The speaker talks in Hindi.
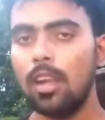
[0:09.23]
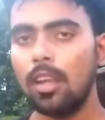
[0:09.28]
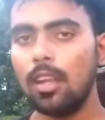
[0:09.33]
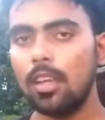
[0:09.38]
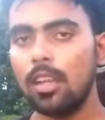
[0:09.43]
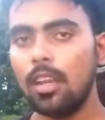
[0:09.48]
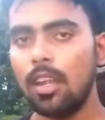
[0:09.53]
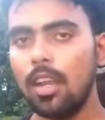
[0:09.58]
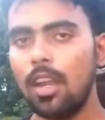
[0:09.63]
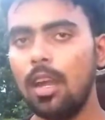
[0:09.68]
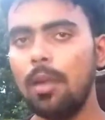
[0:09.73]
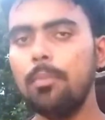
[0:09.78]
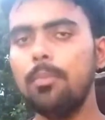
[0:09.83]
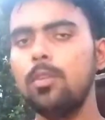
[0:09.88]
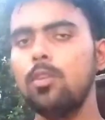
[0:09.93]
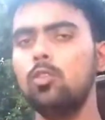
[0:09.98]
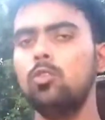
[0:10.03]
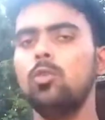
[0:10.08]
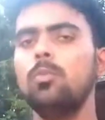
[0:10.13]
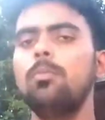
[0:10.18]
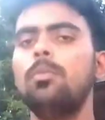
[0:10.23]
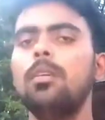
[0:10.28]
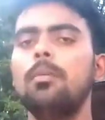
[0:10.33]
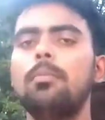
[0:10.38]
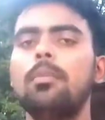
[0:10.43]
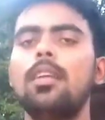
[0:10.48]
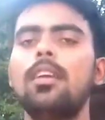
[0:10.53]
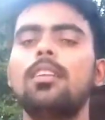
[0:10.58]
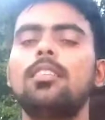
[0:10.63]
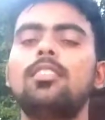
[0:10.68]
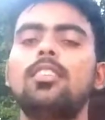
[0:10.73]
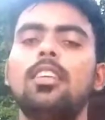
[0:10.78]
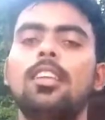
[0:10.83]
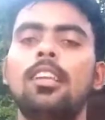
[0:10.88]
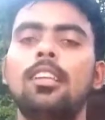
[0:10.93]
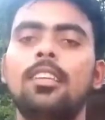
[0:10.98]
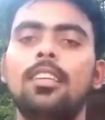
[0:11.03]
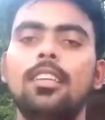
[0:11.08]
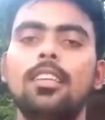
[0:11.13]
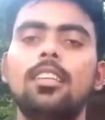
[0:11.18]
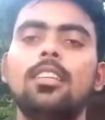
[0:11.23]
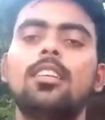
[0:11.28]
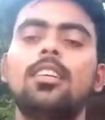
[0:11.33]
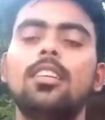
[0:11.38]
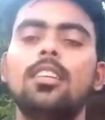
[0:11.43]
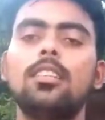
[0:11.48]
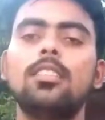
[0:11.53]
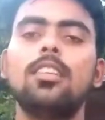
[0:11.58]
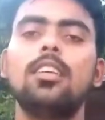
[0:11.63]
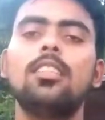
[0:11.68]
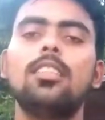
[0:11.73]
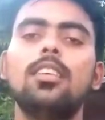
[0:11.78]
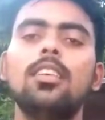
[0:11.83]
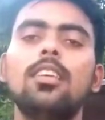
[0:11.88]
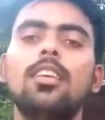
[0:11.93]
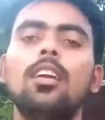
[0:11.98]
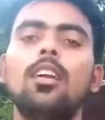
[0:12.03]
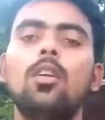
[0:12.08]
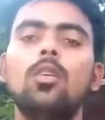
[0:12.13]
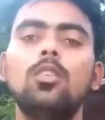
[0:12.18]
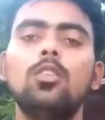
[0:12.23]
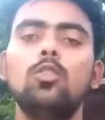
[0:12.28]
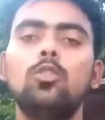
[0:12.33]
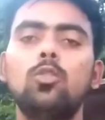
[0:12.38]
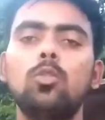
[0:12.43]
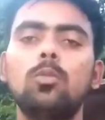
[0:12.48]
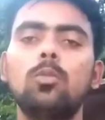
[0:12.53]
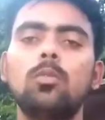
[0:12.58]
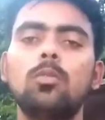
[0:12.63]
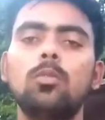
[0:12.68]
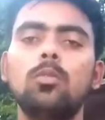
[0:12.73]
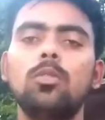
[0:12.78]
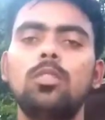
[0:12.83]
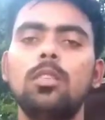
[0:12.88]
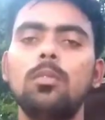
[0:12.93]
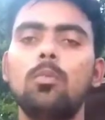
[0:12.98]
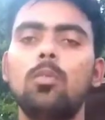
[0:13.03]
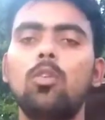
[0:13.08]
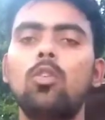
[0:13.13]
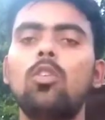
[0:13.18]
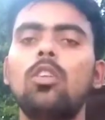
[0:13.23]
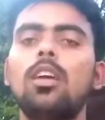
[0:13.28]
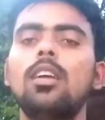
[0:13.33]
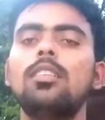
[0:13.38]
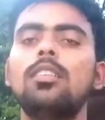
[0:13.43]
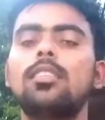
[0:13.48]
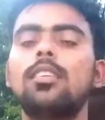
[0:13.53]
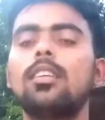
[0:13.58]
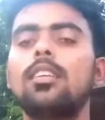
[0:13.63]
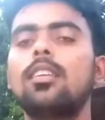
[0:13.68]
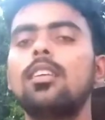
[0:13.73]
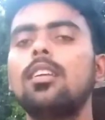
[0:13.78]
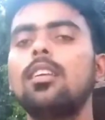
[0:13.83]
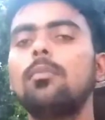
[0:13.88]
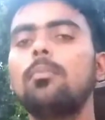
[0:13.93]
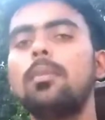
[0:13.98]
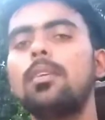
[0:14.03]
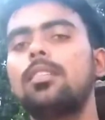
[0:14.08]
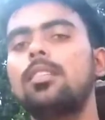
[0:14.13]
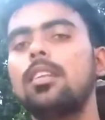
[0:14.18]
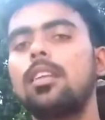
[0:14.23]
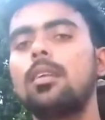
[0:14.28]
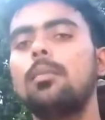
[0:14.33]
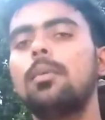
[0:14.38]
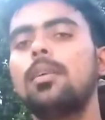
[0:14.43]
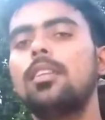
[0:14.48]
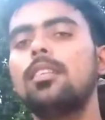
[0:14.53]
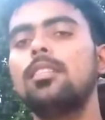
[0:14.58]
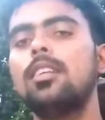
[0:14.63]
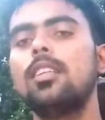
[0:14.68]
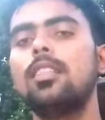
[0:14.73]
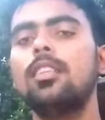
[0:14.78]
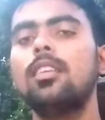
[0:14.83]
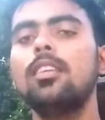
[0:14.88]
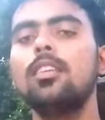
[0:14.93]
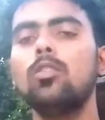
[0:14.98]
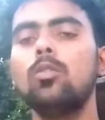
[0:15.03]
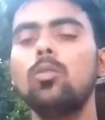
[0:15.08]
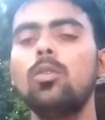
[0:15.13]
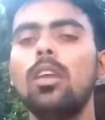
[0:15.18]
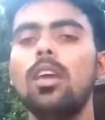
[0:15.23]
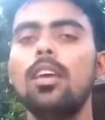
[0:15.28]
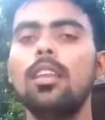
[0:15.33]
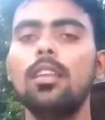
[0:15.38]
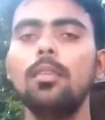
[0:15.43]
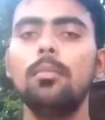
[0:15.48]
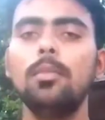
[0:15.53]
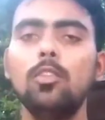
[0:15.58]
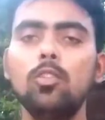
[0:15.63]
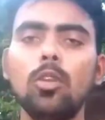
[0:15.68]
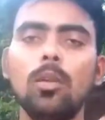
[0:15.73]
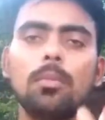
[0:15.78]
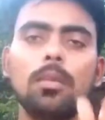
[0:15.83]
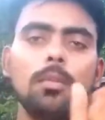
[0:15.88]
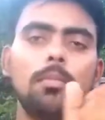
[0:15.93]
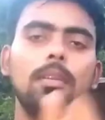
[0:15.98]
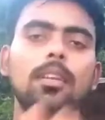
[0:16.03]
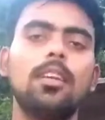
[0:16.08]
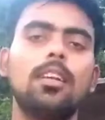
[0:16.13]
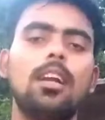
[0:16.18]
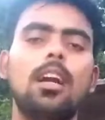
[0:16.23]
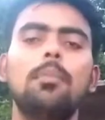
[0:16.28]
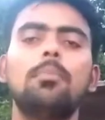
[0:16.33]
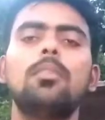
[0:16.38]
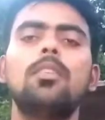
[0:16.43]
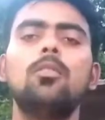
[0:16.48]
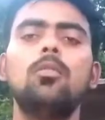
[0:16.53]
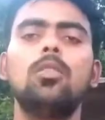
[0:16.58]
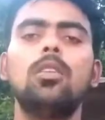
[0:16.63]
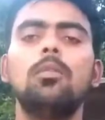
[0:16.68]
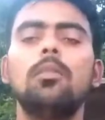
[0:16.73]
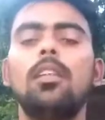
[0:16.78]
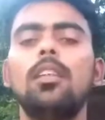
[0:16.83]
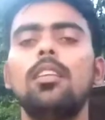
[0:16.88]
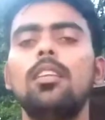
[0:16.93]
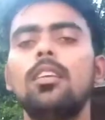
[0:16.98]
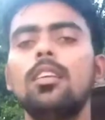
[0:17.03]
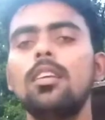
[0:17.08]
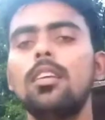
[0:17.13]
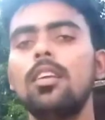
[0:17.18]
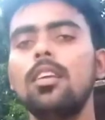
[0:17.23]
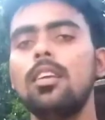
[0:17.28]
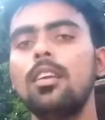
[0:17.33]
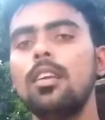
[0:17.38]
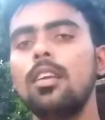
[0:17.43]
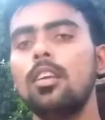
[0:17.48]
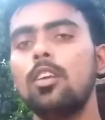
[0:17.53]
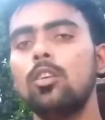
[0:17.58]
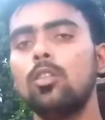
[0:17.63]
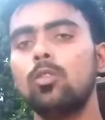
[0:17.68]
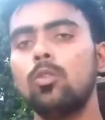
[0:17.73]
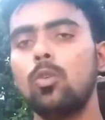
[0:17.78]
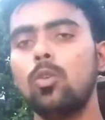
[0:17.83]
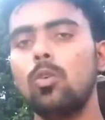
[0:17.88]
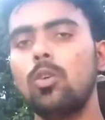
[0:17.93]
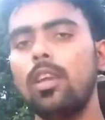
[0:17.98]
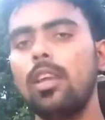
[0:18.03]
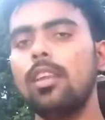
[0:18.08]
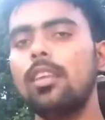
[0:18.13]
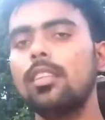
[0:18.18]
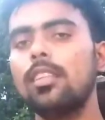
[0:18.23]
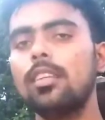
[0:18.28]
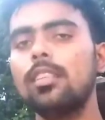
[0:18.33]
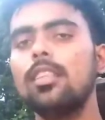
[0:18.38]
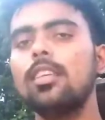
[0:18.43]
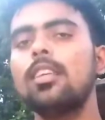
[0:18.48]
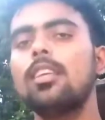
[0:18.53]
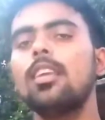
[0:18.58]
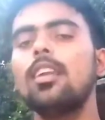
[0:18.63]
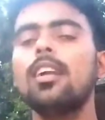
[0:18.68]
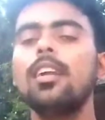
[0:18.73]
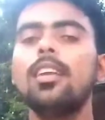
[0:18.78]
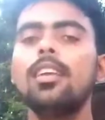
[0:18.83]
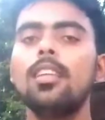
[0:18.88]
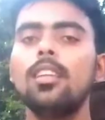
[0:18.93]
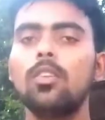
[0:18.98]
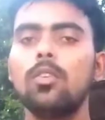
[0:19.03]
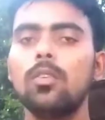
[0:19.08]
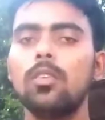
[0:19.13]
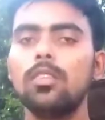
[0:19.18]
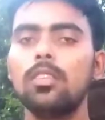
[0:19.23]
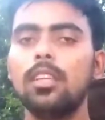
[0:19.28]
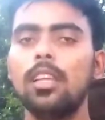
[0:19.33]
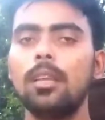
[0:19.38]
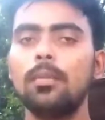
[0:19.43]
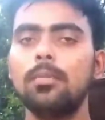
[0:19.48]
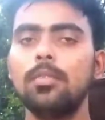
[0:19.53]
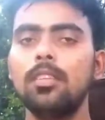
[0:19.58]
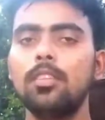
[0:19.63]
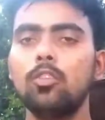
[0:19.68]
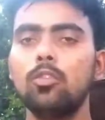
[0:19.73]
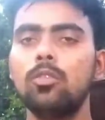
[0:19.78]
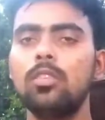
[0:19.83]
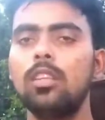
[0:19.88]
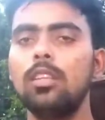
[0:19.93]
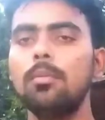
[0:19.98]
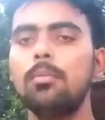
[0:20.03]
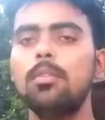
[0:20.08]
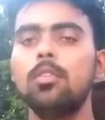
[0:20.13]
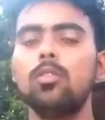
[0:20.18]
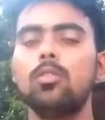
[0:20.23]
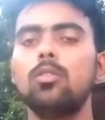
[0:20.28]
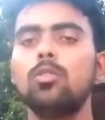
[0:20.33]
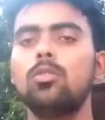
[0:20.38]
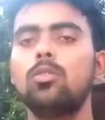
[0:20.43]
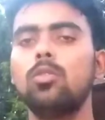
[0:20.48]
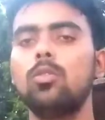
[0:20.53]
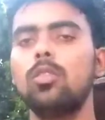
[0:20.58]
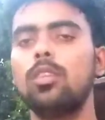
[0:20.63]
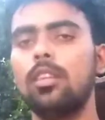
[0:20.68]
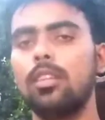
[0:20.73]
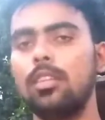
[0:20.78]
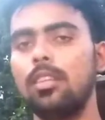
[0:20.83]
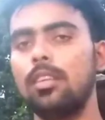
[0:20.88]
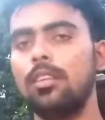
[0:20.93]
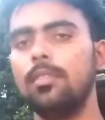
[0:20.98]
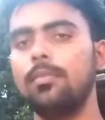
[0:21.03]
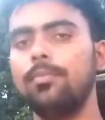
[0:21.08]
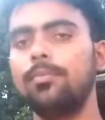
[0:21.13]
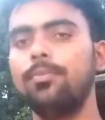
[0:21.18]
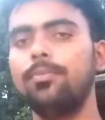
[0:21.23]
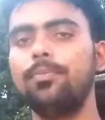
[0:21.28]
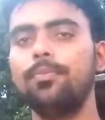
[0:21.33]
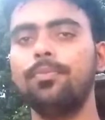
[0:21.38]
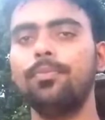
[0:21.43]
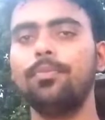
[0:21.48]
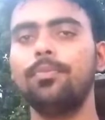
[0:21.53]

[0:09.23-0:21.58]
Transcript: अगर आप भी यूट्यूब पे अपना एक चैनल क्रिएट करना चाहते हैं और यूट्यूब उसे मोनोटाइज करके पैसे कमाने चाहते हैं तो यार ये वीडियो आपके बड़े काम की होने वाली है तो एंड तक देखिएगा यही रिक्वेस्ट है आपसे तो चलिए वीडियो को शुरू करते हैं